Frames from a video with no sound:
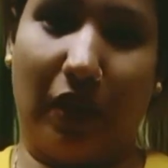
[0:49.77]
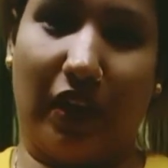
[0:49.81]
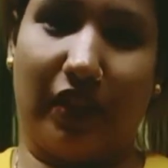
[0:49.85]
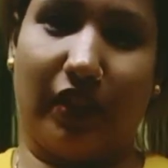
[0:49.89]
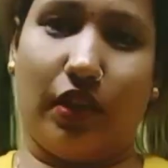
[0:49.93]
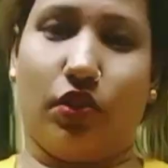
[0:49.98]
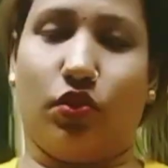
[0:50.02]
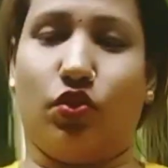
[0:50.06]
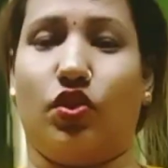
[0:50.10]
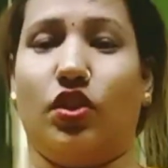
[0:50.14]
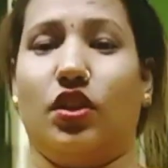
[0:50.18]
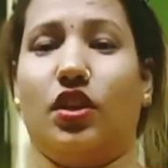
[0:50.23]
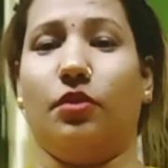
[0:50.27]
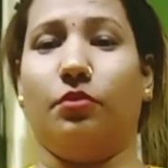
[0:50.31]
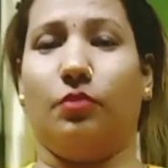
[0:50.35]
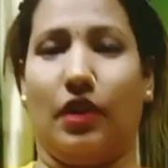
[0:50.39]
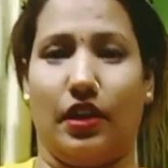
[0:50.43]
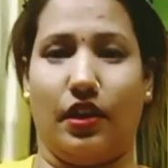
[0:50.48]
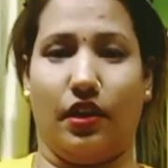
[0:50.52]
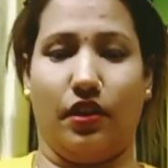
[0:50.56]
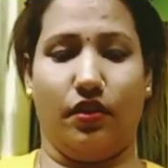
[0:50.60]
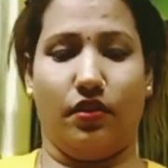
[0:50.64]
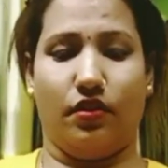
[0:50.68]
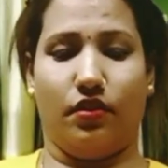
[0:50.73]
माता होती है ना
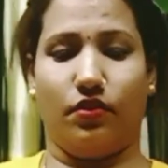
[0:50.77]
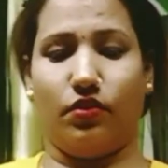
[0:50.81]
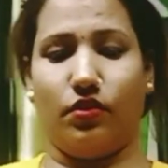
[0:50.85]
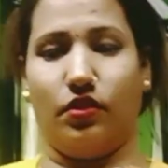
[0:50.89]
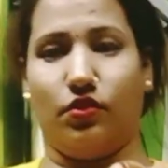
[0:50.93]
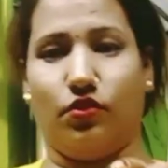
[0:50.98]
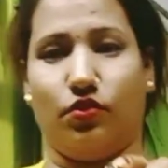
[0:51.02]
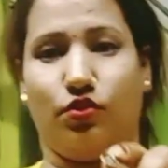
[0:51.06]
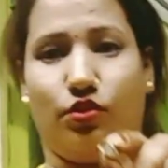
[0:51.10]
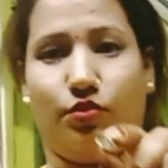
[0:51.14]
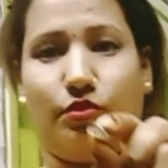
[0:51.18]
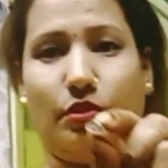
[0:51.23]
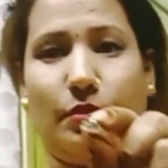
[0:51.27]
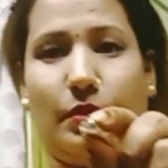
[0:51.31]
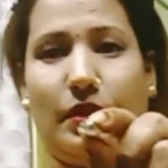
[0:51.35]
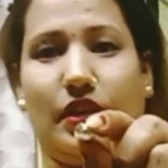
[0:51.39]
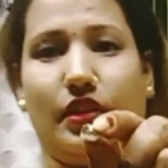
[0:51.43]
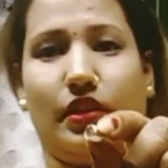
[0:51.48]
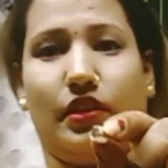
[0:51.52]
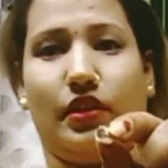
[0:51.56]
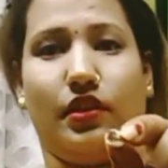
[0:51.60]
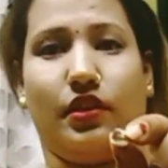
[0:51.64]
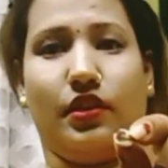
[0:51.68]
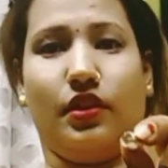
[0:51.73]
माला ये उस पर
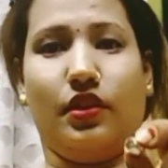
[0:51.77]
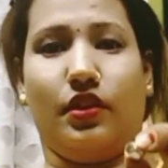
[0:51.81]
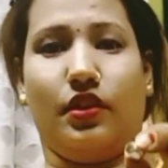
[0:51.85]
पढ़ते हैं